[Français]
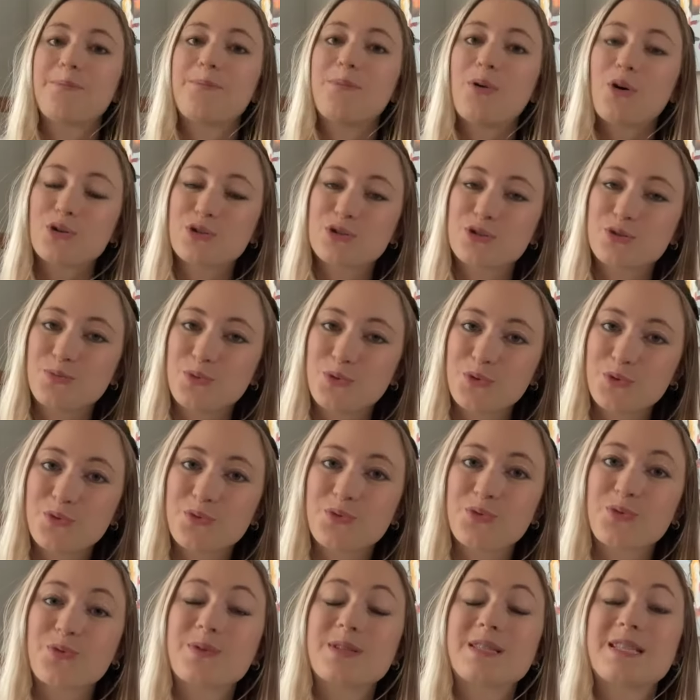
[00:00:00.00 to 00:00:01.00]

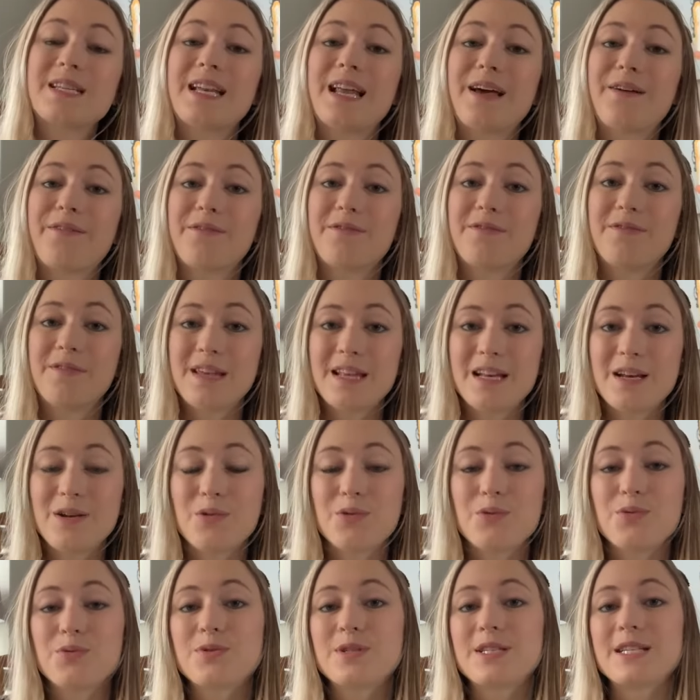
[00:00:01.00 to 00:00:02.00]
Portsmouth, donc c'est la
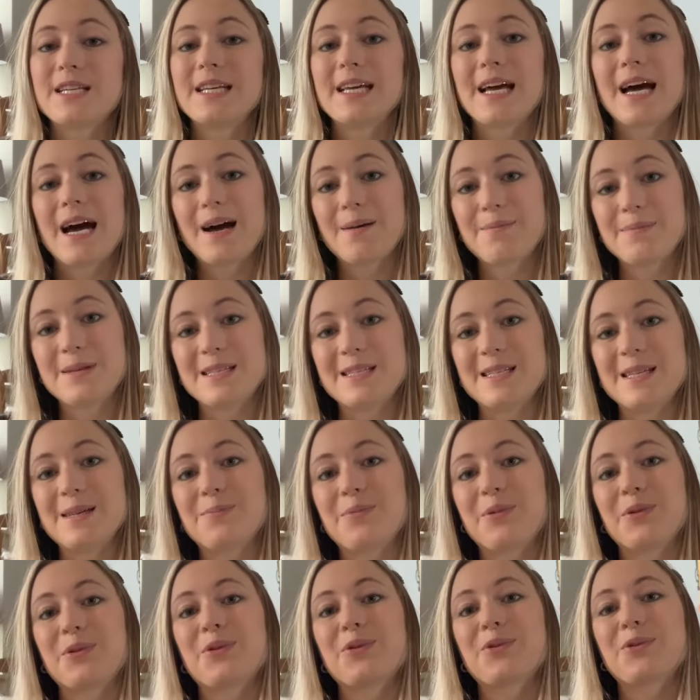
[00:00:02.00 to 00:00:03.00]
ville où j'ai habité
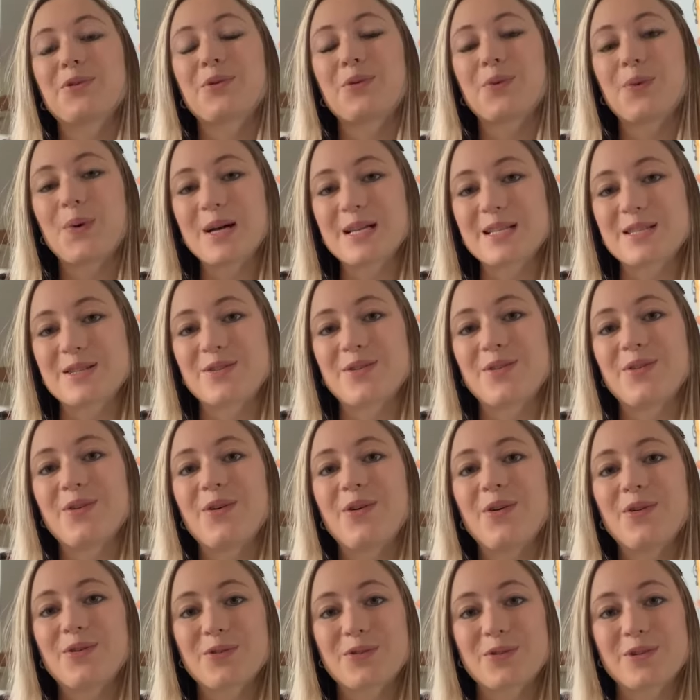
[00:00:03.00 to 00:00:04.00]
pendant trois ans
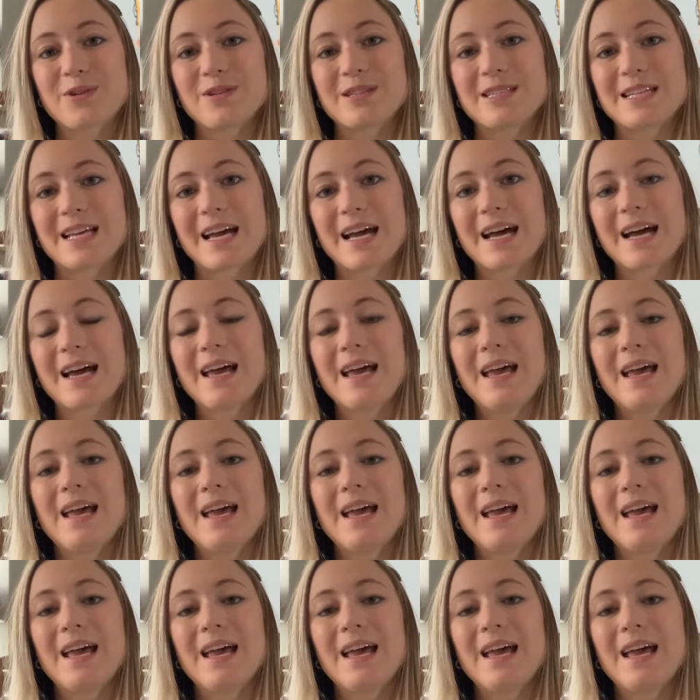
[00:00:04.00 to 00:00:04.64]
en Angleterre.